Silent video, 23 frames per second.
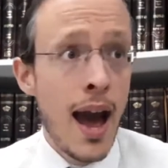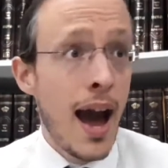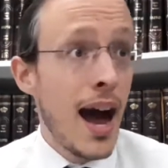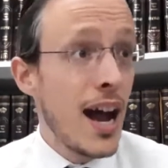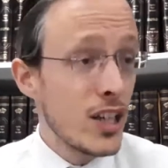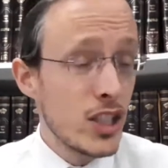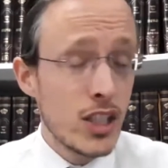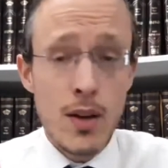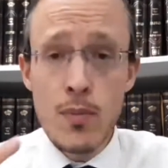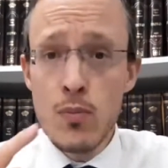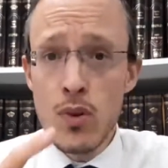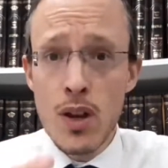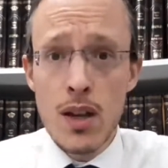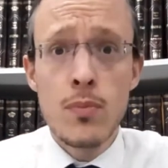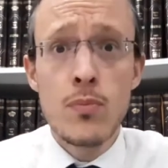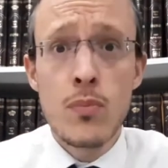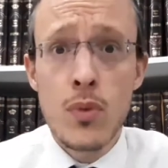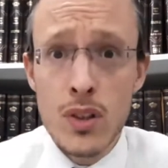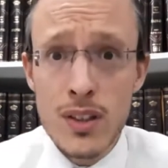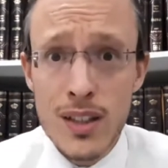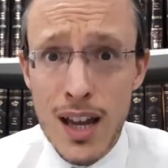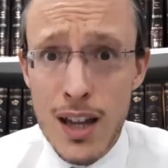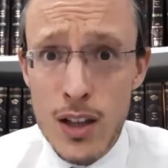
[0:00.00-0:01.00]
Hachem lui a
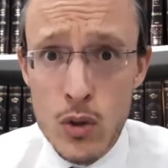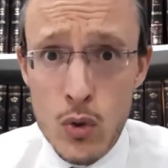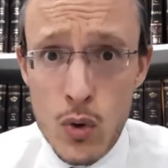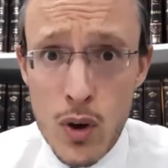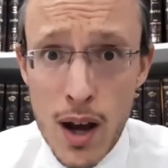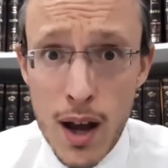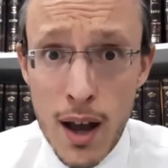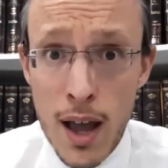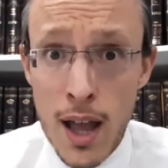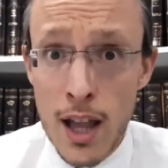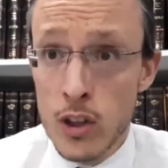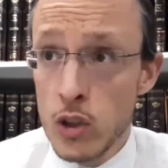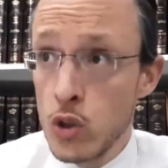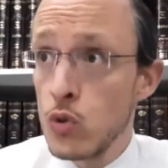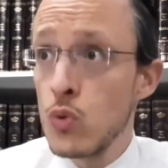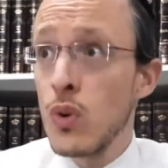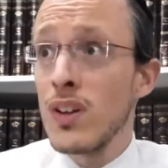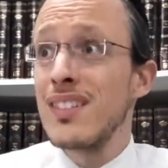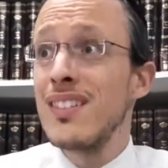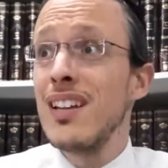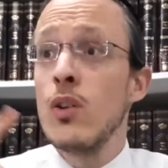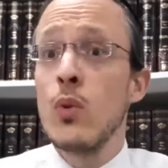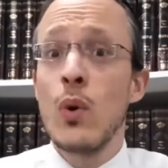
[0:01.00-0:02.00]
demandé à Noir, tu
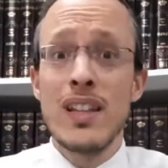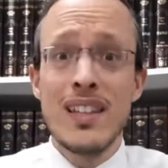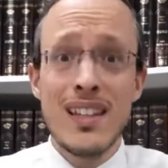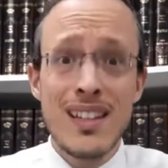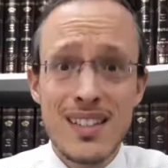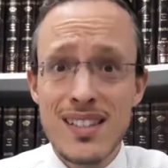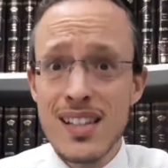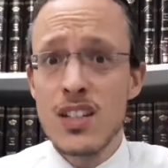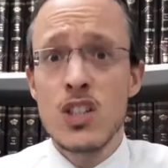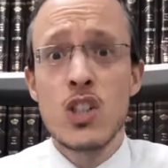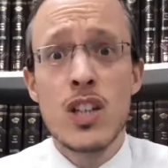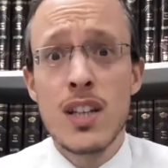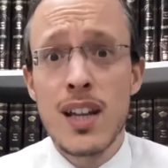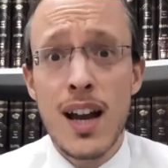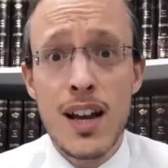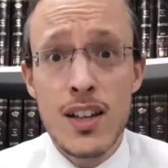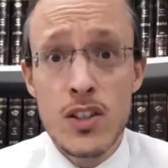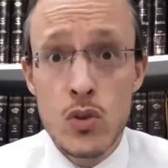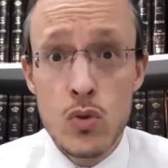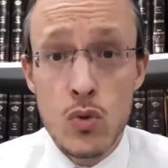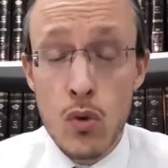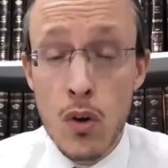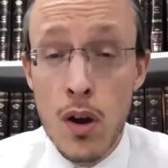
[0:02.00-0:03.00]
dois t'éloigner de cette
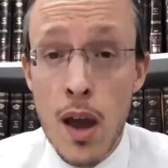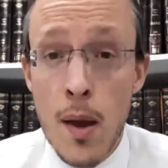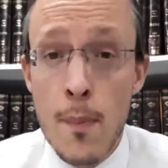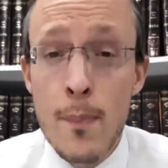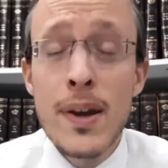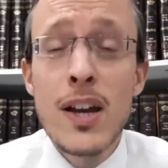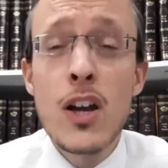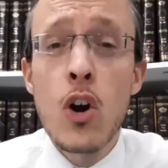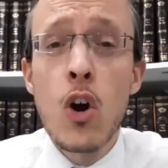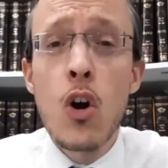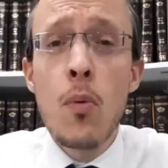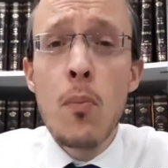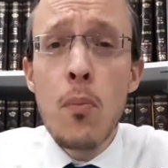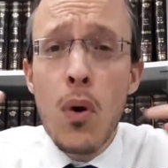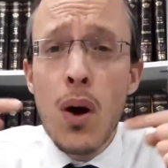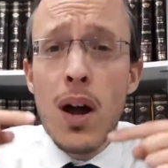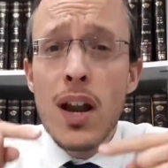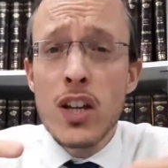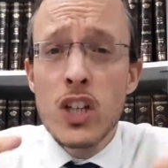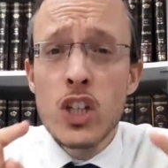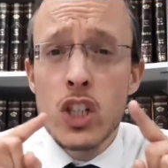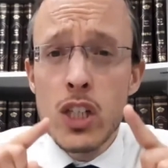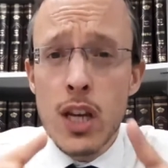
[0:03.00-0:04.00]
génération. Mais comment
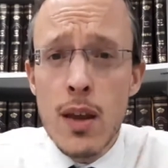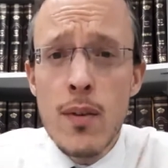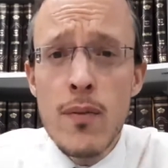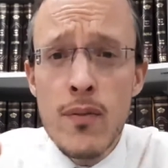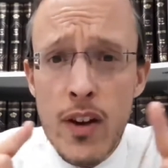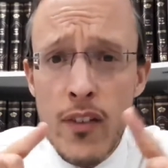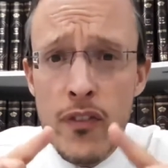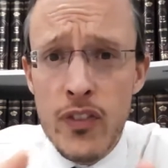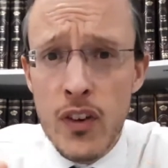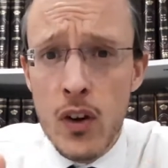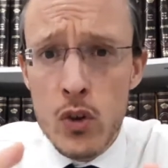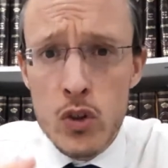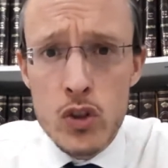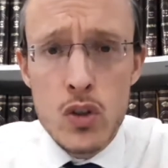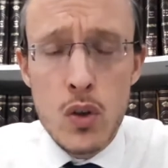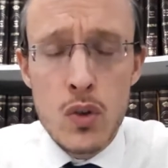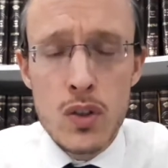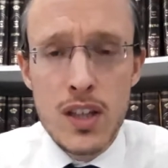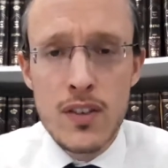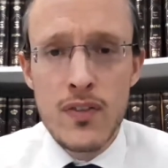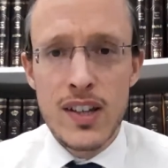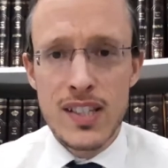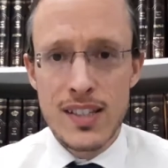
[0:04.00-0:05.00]
Hachem va faire en
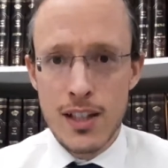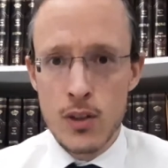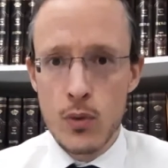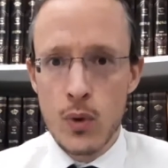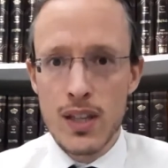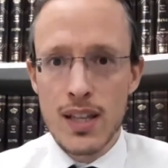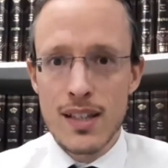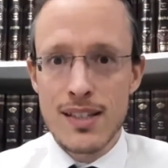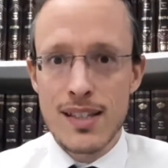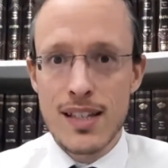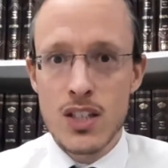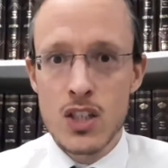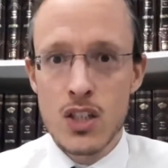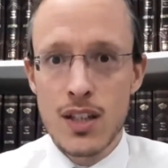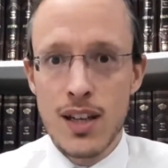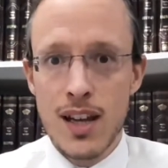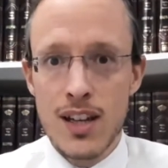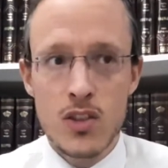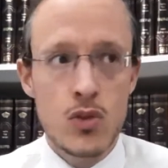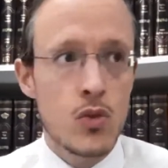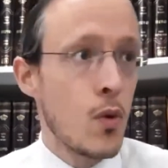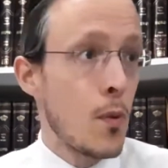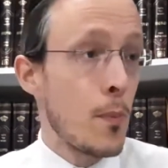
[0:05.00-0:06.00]
sorte qu'il va s'éloigner de cette
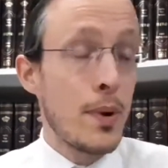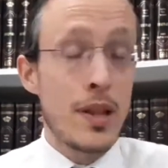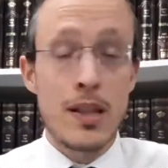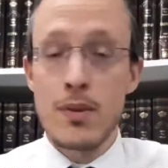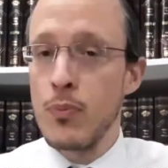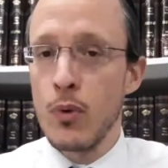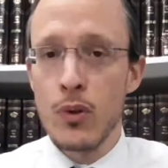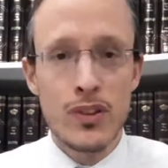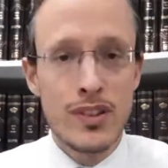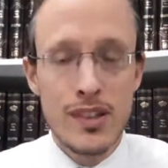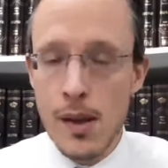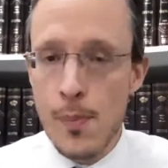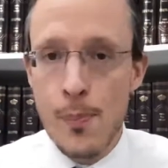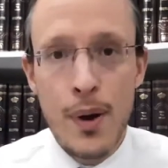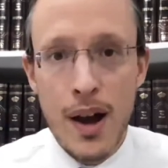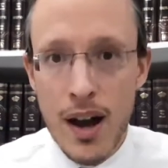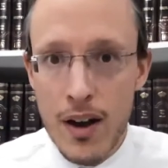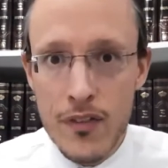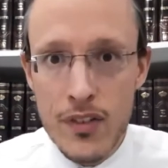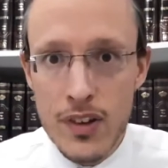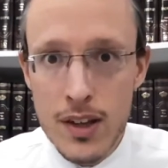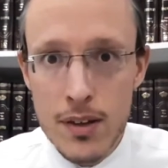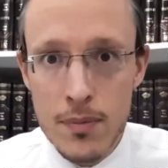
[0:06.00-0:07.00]
génération complètement
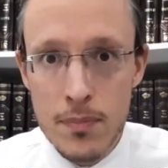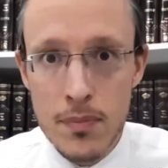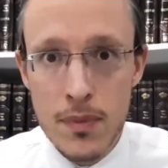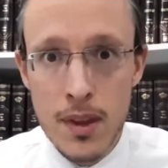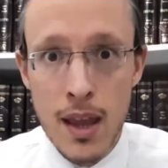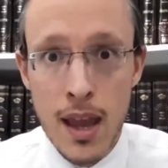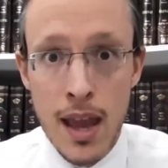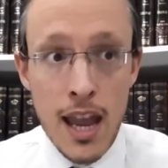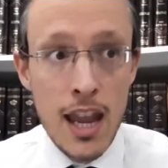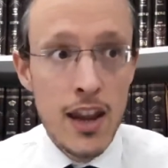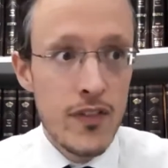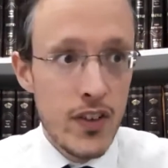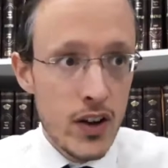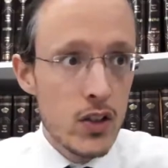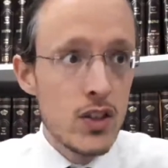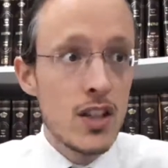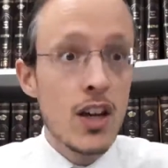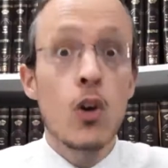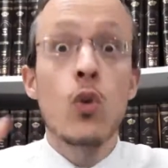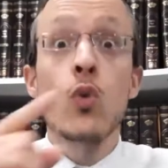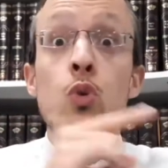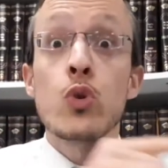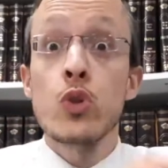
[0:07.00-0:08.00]
dépravée Il va lui
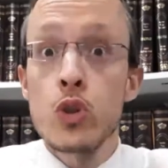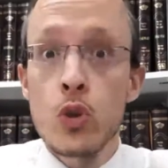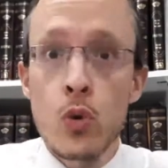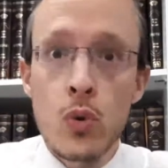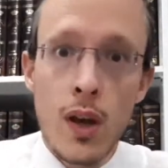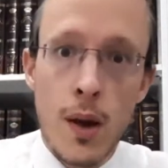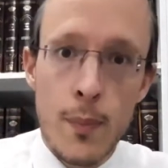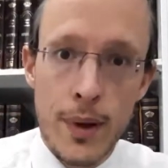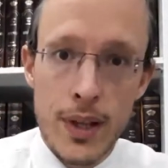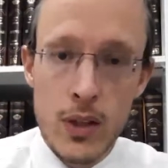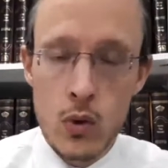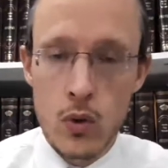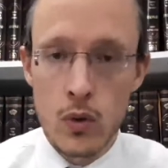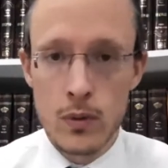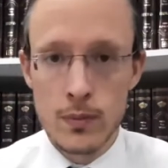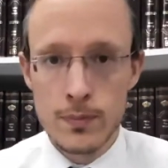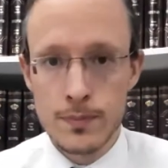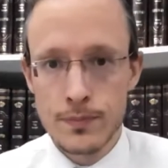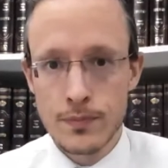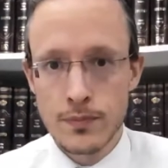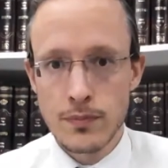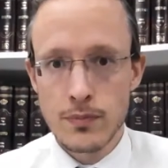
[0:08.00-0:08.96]
dire construis un bateau.